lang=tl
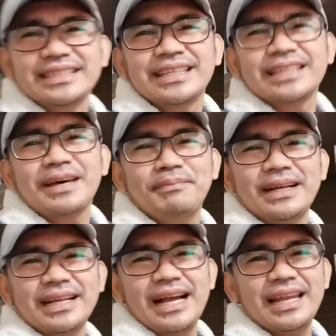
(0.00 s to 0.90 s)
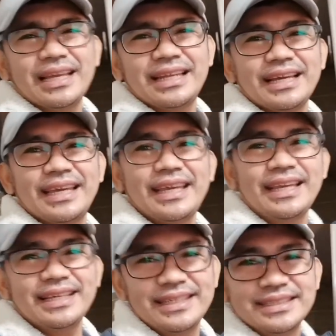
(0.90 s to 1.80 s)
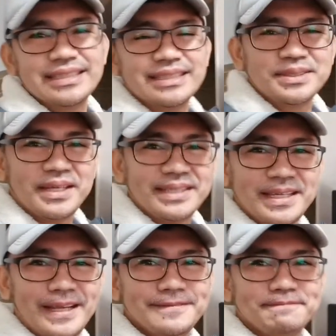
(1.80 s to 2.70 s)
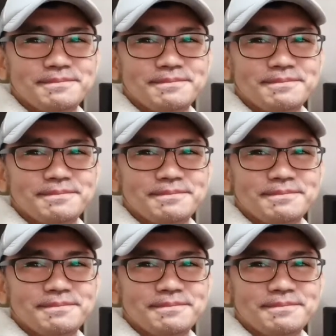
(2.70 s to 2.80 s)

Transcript: na napagkalaki-laki. Wow! Ayan.